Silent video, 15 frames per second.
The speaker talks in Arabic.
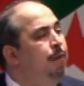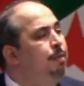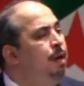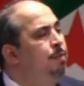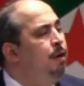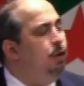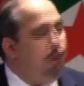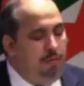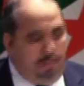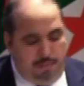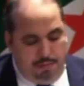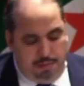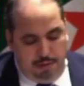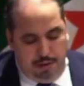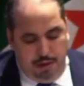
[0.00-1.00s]
أمامكم
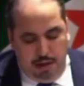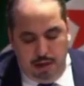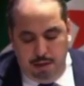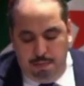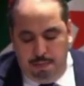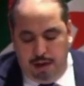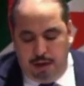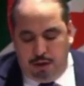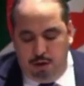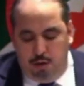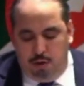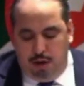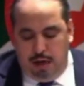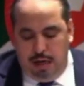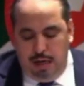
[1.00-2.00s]
مرة
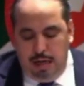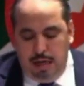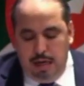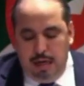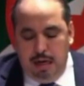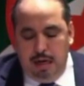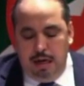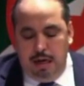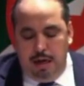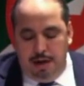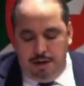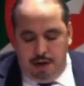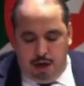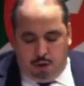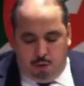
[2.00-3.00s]
أخرى
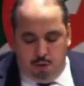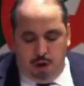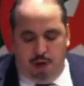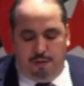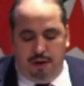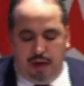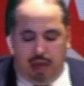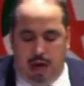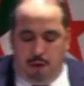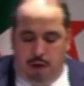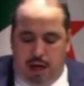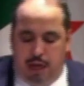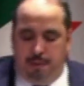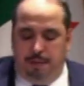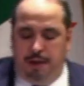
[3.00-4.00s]
لن يكون في
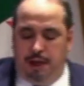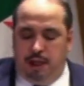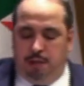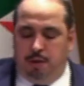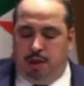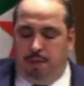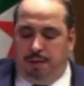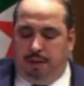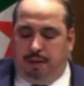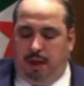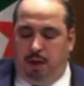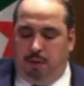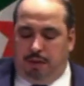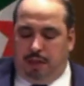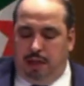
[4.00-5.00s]
قوائم حزب جبهة
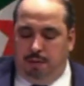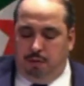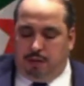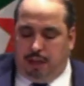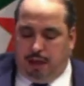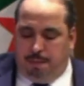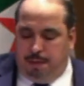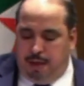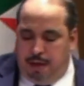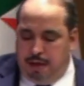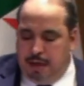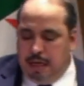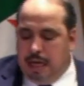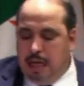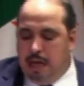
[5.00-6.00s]
التحرير الوطني مستقبلا
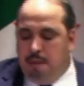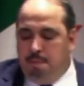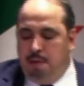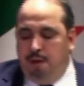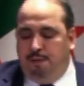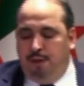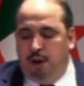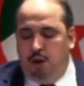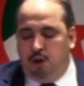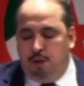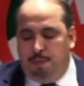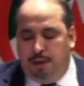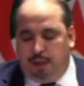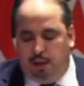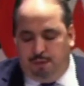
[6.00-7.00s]
من فيه
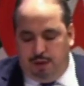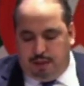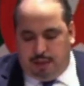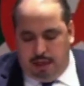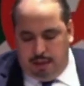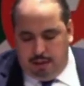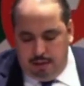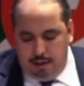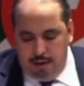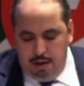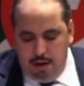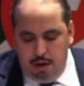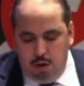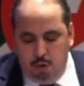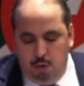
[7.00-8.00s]
شبهة الفساد
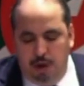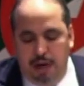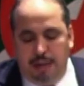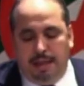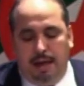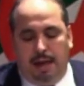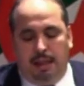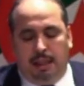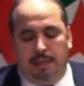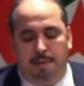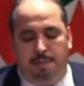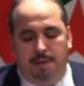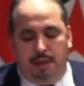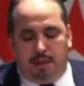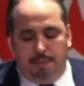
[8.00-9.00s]
ولن يتقدم
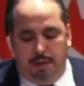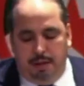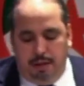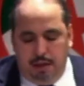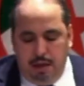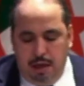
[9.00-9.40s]
باسمه